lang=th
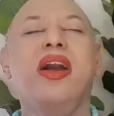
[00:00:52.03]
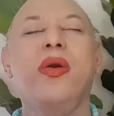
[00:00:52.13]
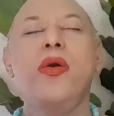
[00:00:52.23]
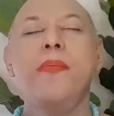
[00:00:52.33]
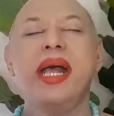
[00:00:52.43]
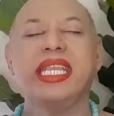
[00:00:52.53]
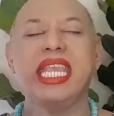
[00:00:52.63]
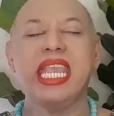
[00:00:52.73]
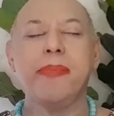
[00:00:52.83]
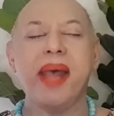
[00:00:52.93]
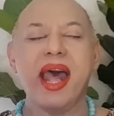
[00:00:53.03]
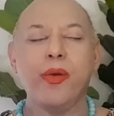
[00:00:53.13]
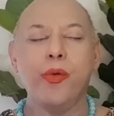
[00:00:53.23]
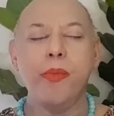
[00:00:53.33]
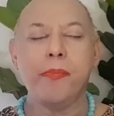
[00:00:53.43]
โอมอคีพา
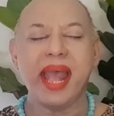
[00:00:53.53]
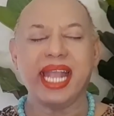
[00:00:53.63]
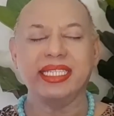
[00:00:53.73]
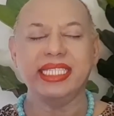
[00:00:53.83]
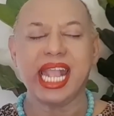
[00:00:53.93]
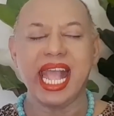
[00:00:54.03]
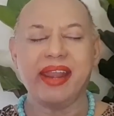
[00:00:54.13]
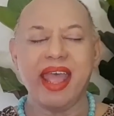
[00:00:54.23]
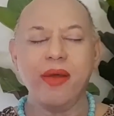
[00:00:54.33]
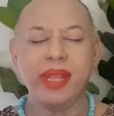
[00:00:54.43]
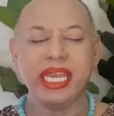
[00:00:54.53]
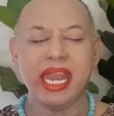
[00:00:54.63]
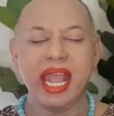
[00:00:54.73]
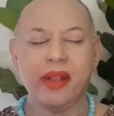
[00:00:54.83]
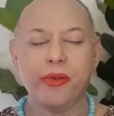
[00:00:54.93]
หูบุพังสการะบันท
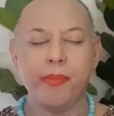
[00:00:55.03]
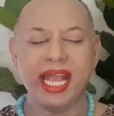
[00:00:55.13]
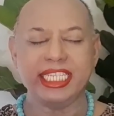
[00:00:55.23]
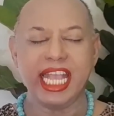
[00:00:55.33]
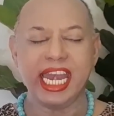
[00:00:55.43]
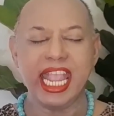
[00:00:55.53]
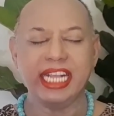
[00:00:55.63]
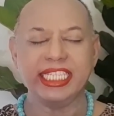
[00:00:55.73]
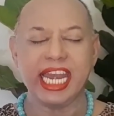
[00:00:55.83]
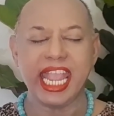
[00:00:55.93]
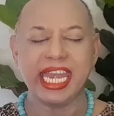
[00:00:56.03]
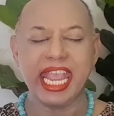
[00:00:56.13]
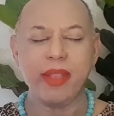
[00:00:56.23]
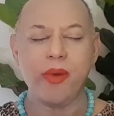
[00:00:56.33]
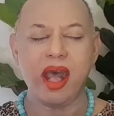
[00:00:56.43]
นังครูบาจารยังจริยเท
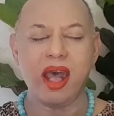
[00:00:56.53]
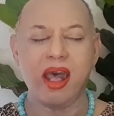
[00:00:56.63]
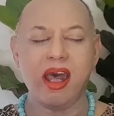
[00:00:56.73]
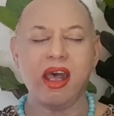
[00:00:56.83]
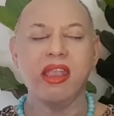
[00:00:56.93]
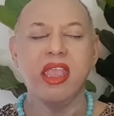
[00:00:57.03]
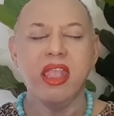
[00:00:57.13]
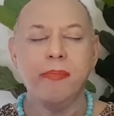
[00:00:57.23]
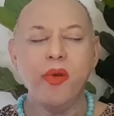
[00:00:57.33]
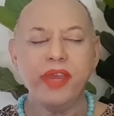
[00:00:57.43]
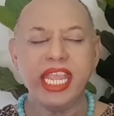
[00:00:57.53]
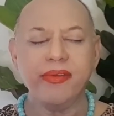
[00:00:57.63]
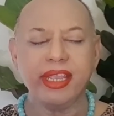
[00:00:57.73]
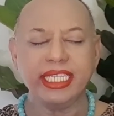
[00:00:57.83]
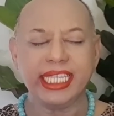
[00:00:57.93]
วามุนี
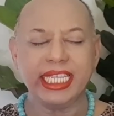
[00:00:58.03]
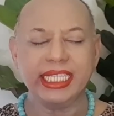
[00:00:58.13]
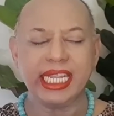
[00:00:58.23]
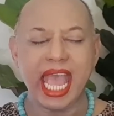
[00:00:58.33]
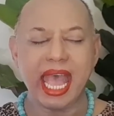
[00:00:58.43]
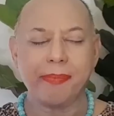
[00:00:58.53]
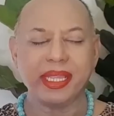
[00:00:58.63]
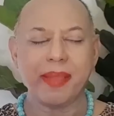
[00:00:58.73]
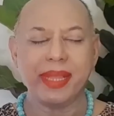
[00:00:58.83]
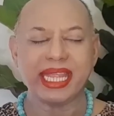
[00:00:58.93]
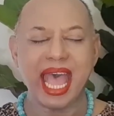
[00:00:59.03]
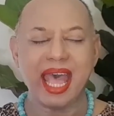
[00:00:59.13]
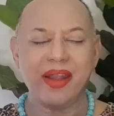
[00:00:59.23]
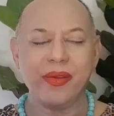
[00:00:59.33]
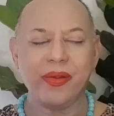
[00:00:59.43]
ฤาษีสิทธาปิตมตา
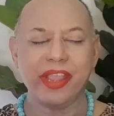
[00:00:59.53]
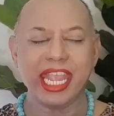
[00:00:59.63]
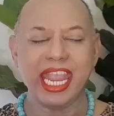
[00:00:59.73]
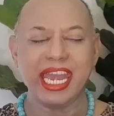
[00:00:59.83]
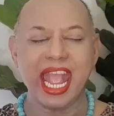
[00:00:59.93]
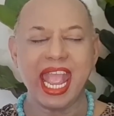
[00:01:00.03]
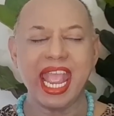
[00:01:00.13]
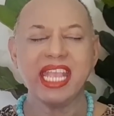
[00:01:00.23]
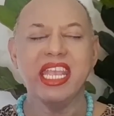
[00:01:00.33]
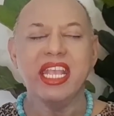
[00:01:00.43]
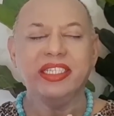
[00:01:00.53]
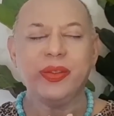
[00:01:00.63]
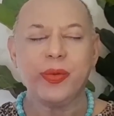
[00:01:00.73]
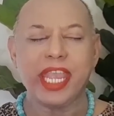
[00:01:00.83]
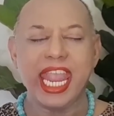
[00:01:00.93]
อรูคเยนะ
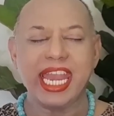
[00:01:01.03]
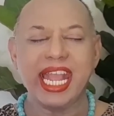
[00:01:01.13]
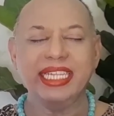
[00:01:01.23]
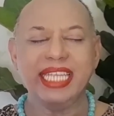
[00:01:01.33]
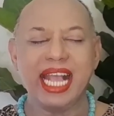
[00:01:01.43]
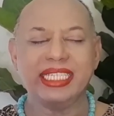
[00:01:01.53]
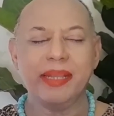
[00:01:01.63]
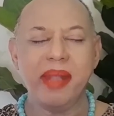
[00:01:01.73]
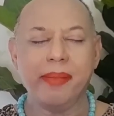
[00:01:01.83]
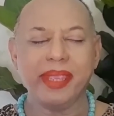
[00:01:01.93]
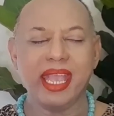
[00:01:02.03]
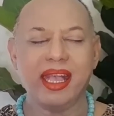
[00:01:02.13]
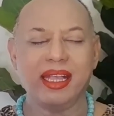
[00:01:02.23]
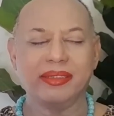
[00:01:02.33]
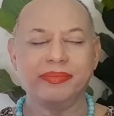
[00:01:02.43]
สุเขนะจะชมามิ
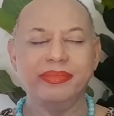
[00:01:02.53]
หัง